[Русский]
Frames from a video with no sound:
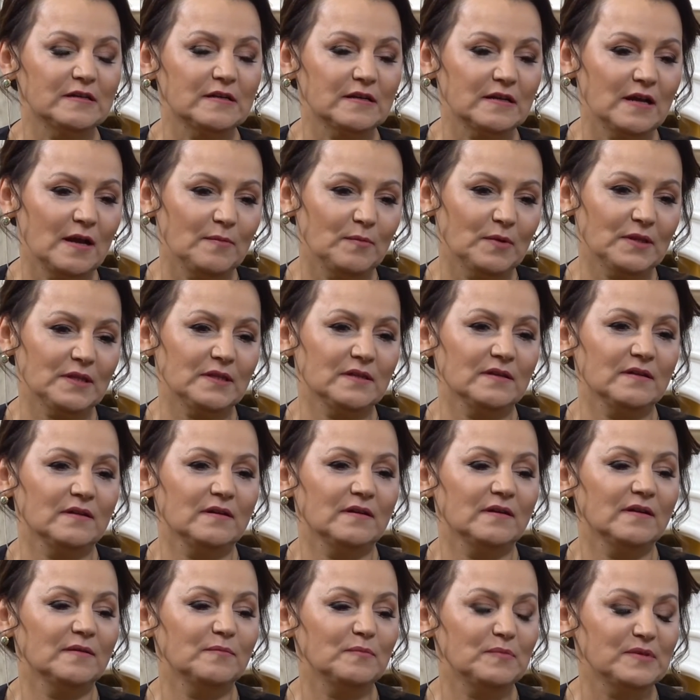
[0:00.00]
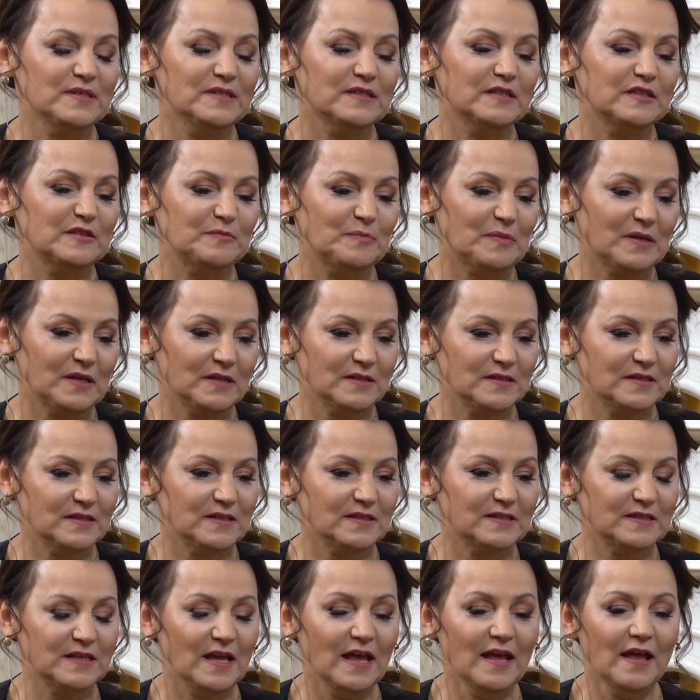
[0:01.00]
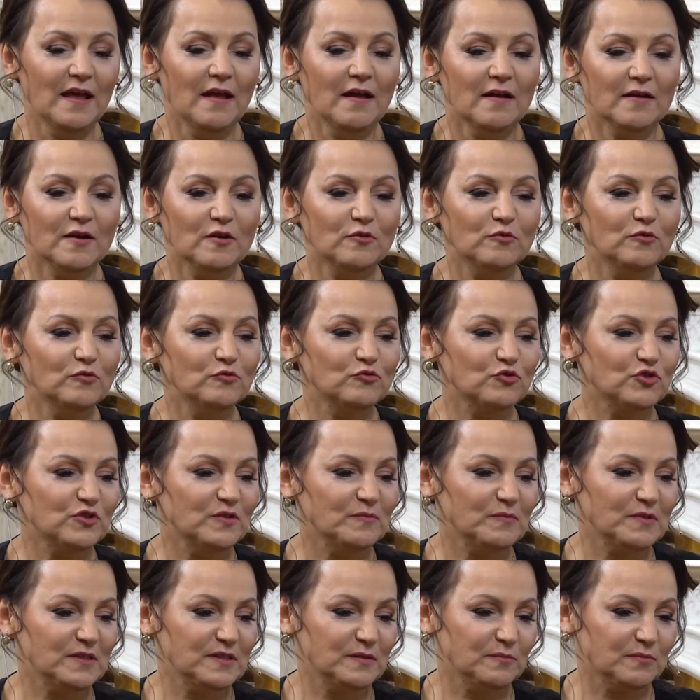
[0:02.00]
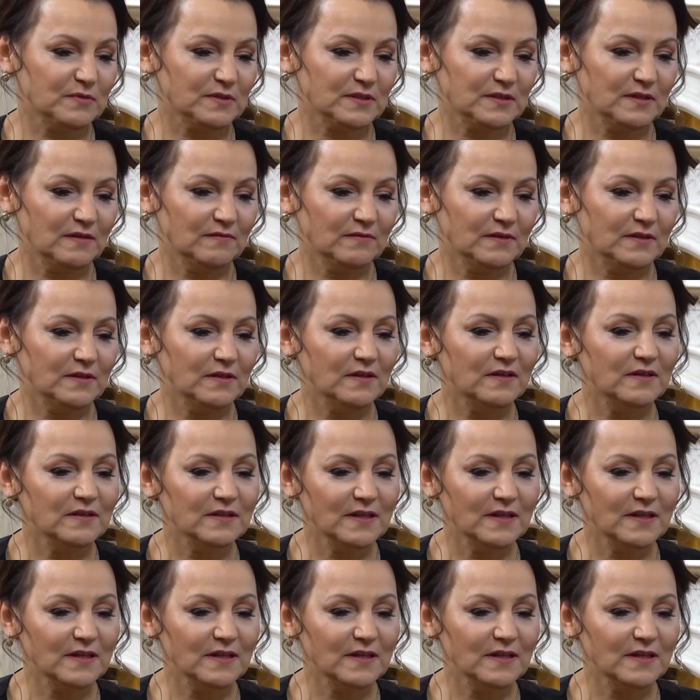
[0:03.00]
грамотно бизнес-процесс, какое нужно иметь образование?